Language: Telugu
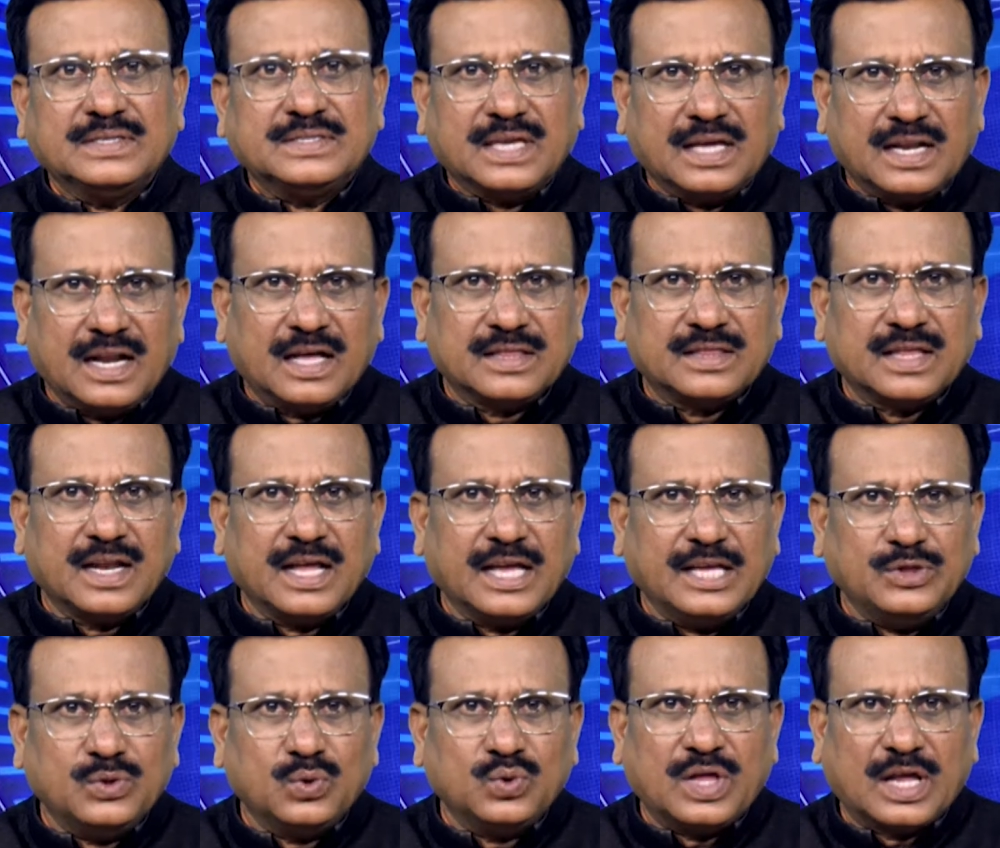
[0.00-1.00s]
సనాతన
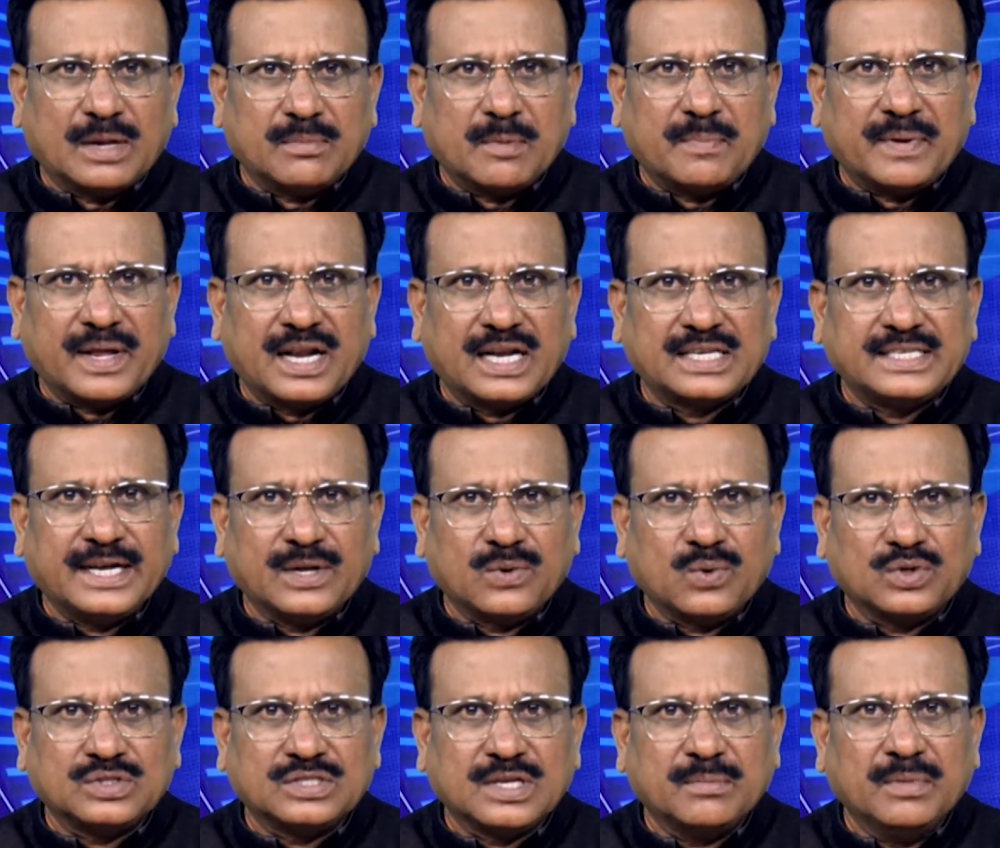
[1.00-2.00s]
హిందూ ధర్మ పరిరక్షణ
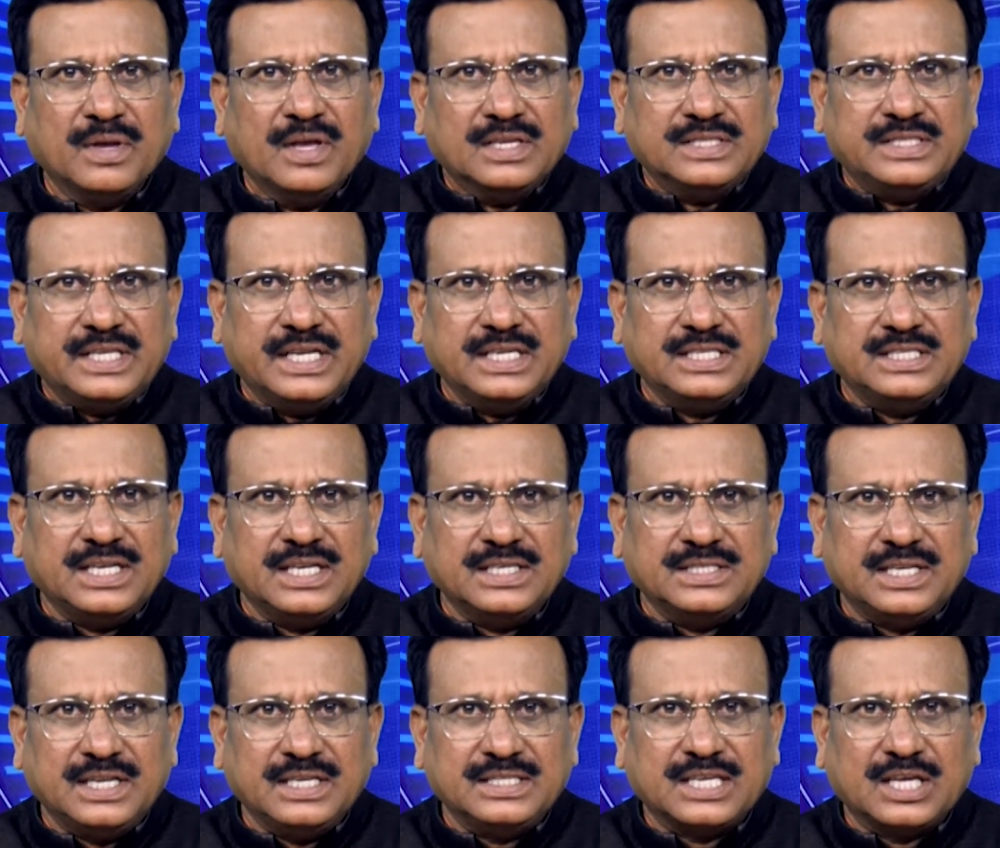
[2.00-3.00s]
కోసం శ్రీ శ్రీ
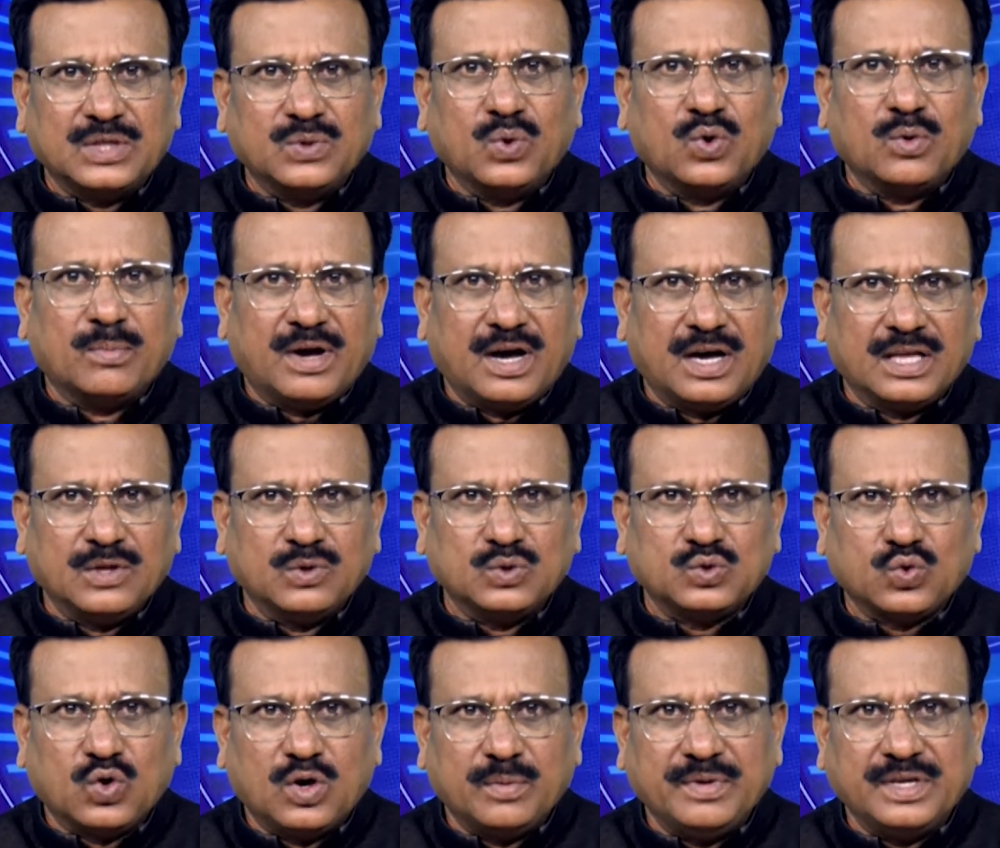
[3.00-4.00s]
శ్రీ సద్గురు మహాదేవ్
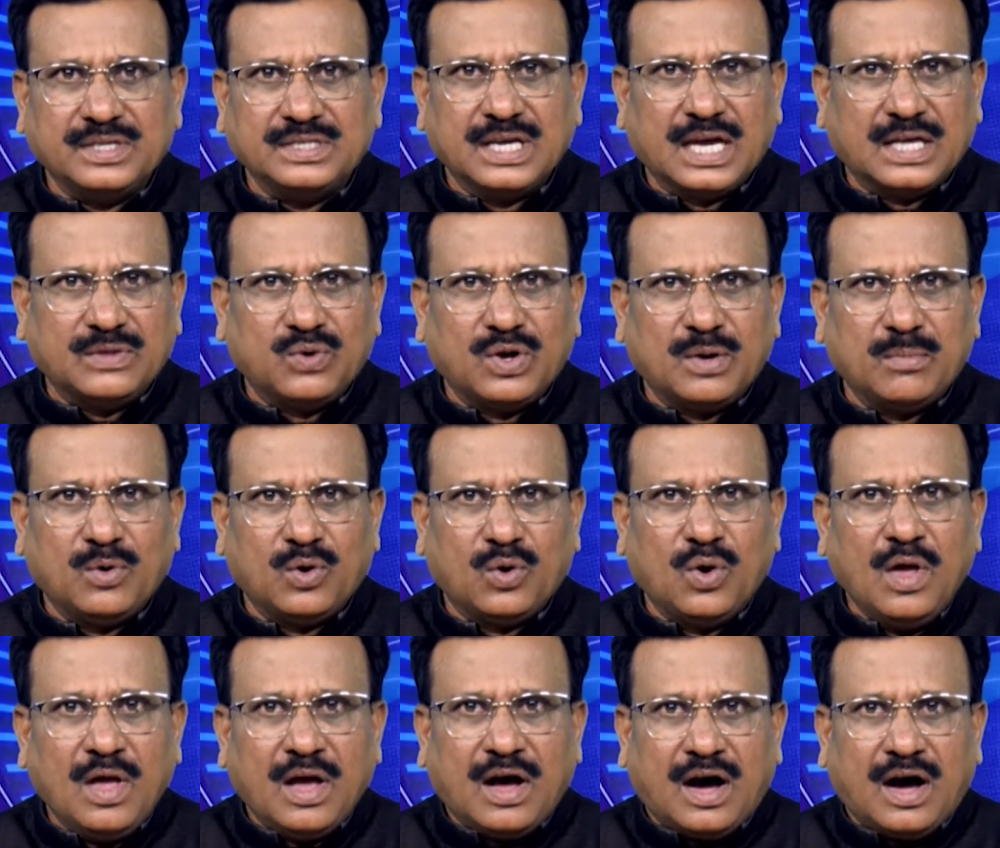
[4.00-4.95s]
స్వామీజీ ఆధ్వర్యంలో